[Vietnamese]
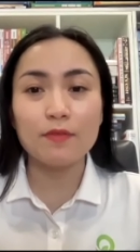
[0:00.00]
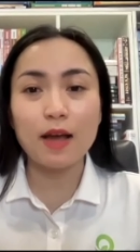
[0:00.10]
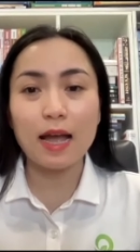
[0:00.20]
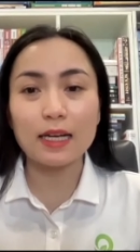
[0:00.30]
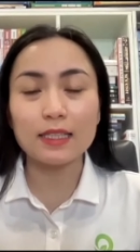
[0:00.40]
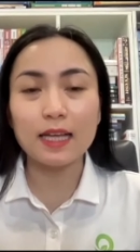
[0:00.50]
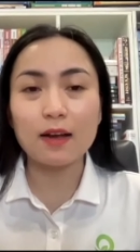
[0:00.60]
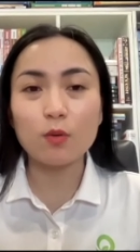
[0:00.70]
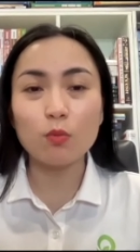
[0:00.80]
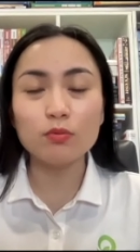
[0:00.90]
và người
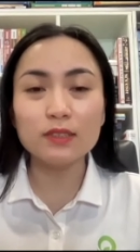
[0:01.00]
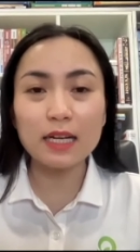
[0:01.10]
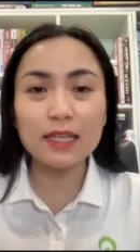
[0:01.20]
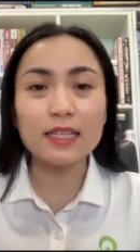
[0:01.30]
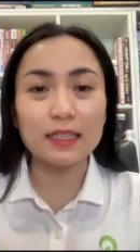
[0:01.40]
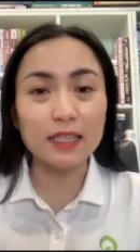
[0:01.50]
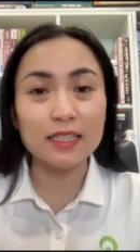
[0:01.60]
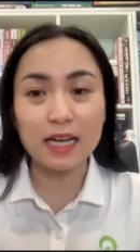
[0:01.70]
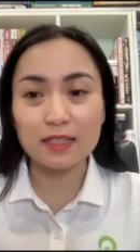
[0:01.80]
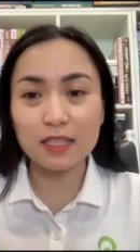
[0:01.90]
ta cũng xác định cái
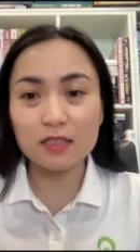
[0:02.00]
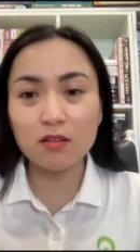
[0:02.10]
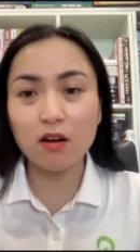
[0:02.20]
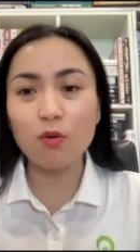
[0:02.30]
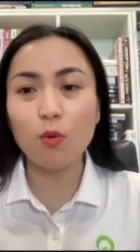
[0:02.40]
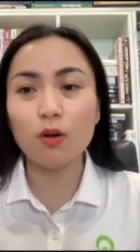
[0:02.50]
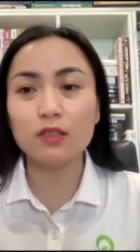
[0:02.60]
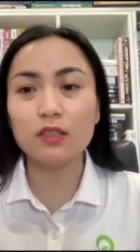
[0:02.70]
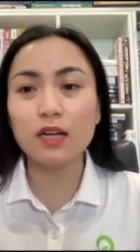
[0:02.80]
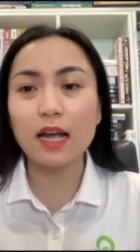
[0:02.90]
tình trạng dinh dưỡng của
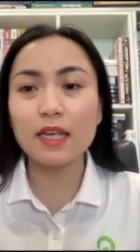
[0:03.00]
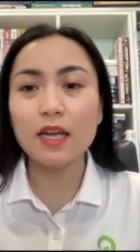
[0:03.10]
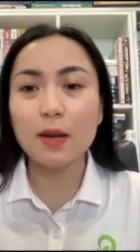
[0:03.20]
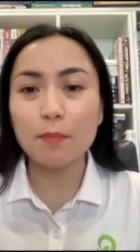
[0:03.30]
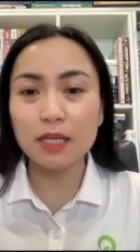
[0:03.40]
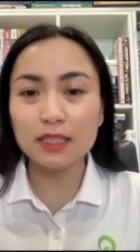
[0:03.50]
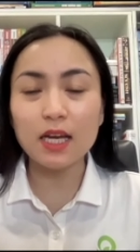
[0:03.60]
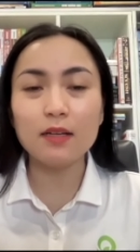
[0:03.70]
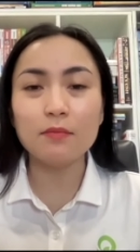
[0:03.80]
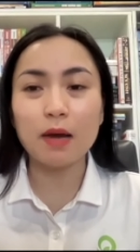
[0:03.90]
những cái bệnh
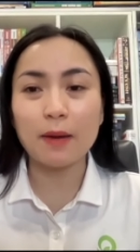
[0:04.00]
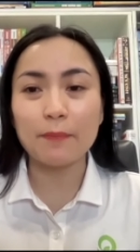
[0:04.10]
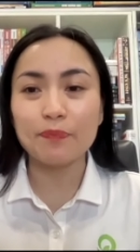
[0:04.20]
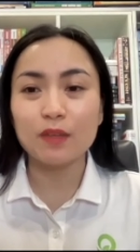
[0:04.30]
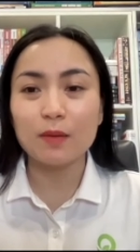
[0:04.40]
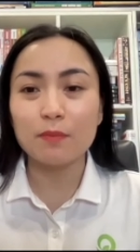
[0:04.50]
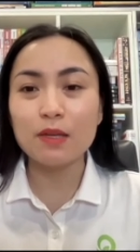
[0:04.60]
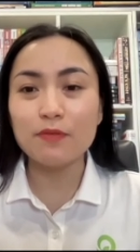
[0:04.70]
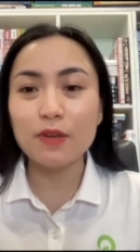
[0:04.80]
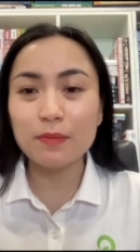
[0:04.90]
nhân mà
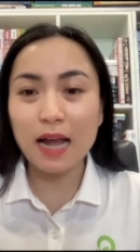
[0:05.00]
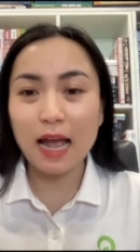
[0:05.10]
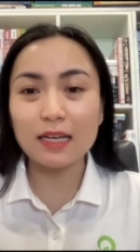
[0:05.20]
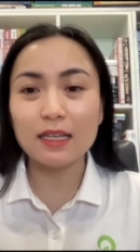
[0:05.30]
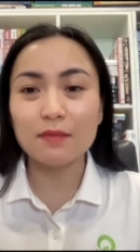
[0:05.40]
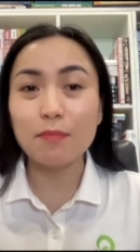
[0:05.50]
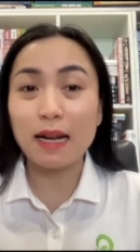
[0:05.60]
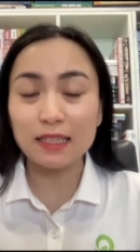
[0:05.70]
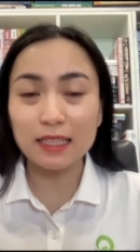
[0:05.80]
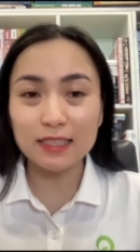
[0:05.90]
bị viêm gan
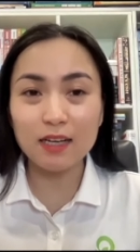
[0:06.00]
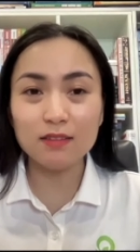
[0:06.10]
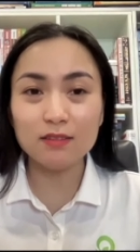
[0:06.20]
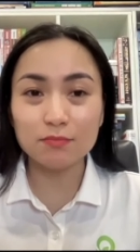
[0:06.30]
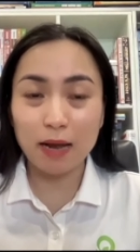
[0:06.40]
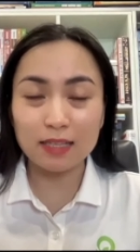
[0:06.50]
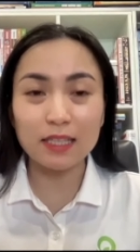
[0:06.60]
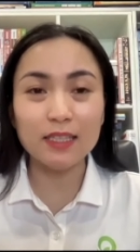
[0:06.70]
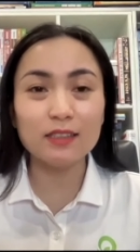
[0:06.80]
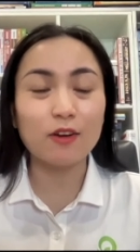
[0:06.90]
mạn tính nhá mạn
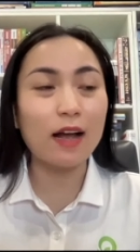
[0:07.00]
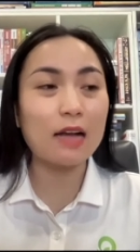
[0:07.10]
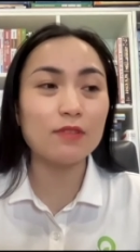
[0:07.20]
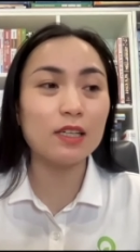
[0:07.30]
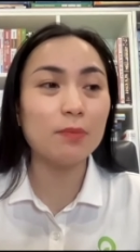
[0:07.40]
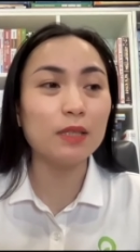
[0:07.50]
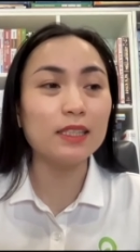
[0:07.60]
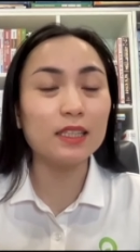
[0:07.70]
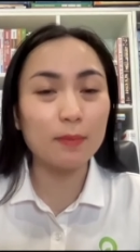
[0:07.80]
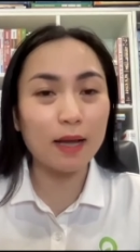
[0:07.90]
tính nó khác với cấp
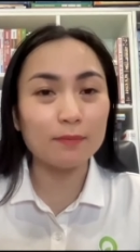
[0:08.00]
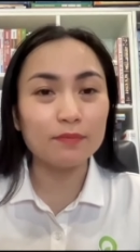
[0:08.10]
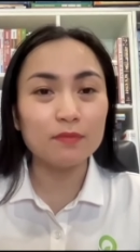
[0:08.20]
tính nha các bạn